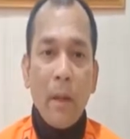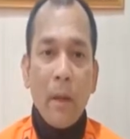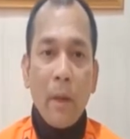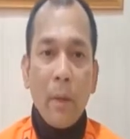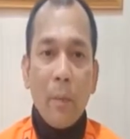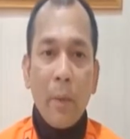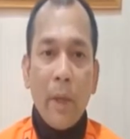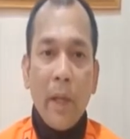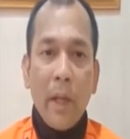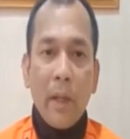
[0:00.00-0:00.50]

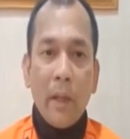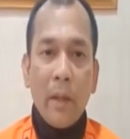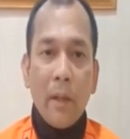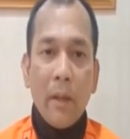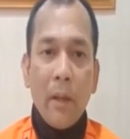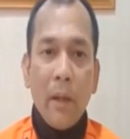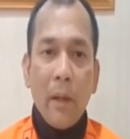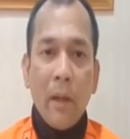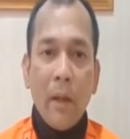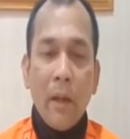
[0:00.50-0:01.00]

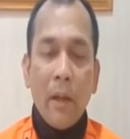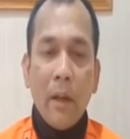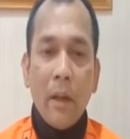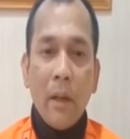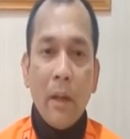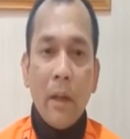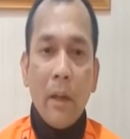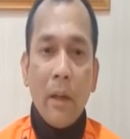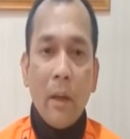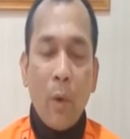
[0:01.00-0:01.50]
Kemudian
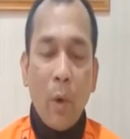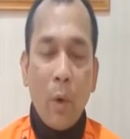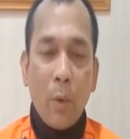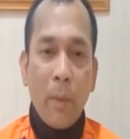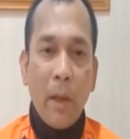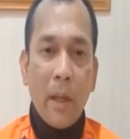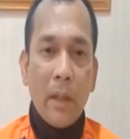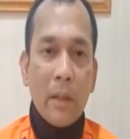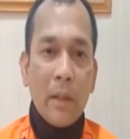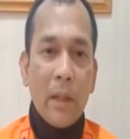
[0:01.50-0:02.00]

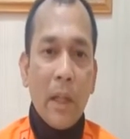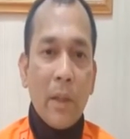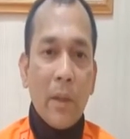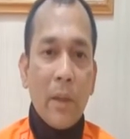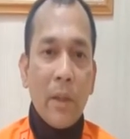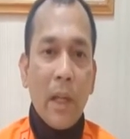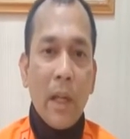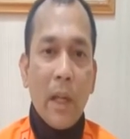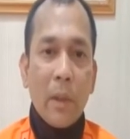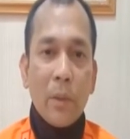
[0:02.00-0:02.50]
korban
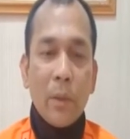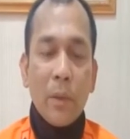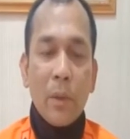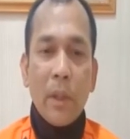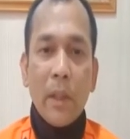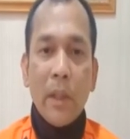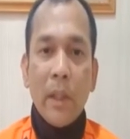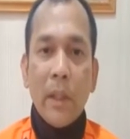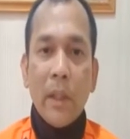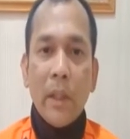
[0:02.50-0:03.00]
selanjutnya
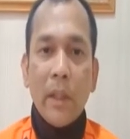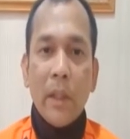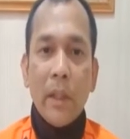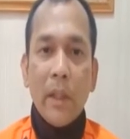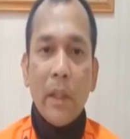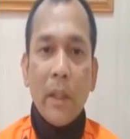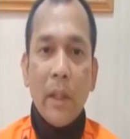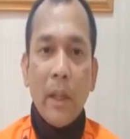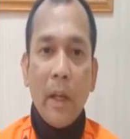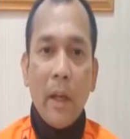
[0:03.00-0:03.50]
langsung
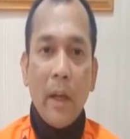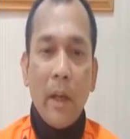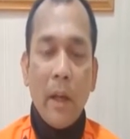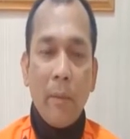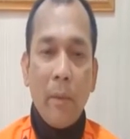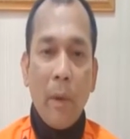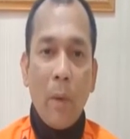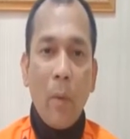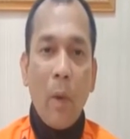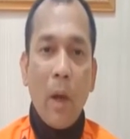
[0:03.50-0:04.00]
di
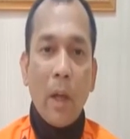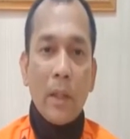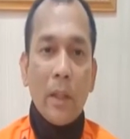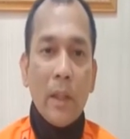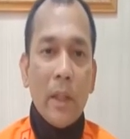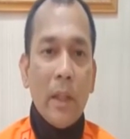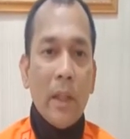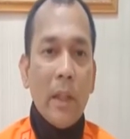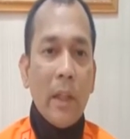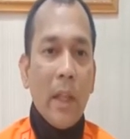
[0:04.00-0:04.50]

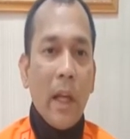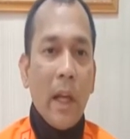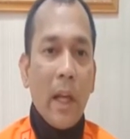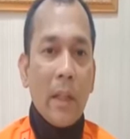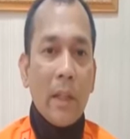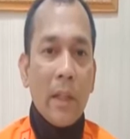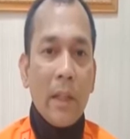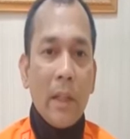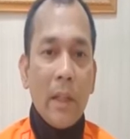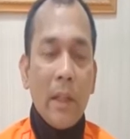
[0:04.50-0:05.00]
dievakuasi
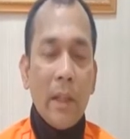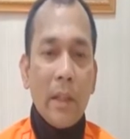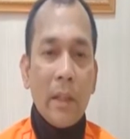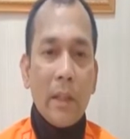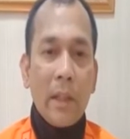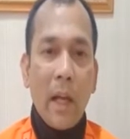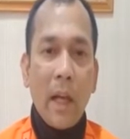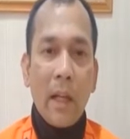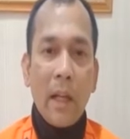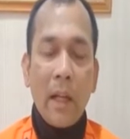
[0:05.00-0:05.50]
dan
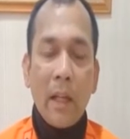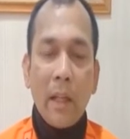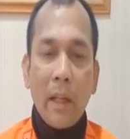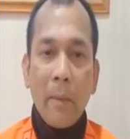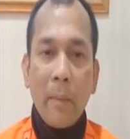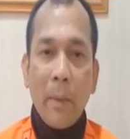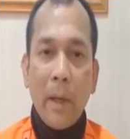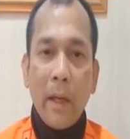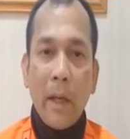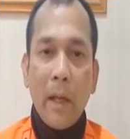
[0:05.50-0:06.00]
diserahkan
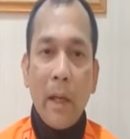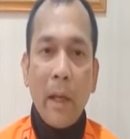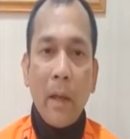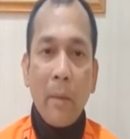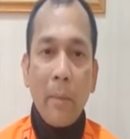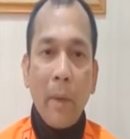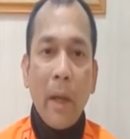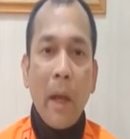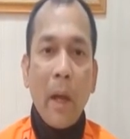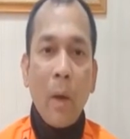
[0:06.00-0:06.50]

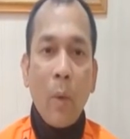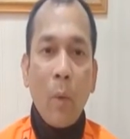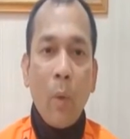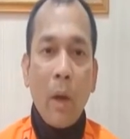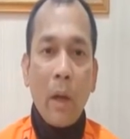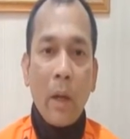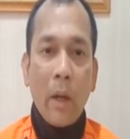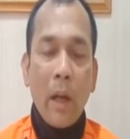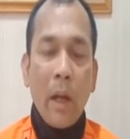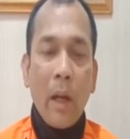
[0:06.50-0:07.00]
kepada pihak
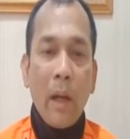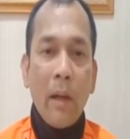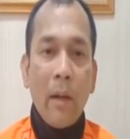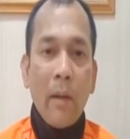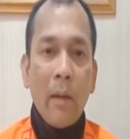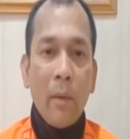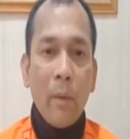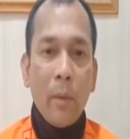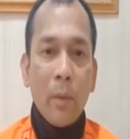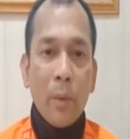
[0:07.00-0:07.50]
keluarga
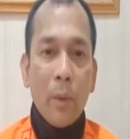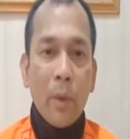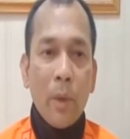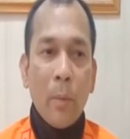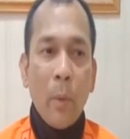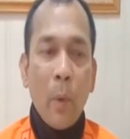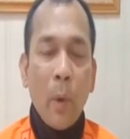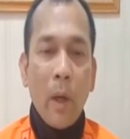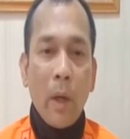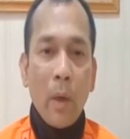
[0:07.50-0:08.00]
untuk
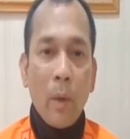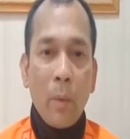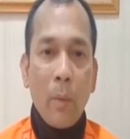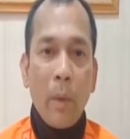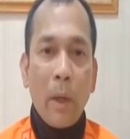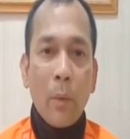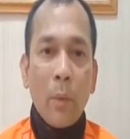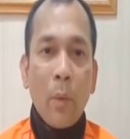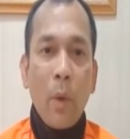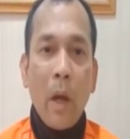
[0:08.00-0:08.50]
dibawa ke
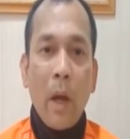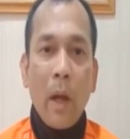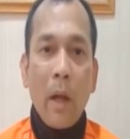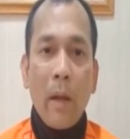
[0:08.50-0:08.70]
rumah duka.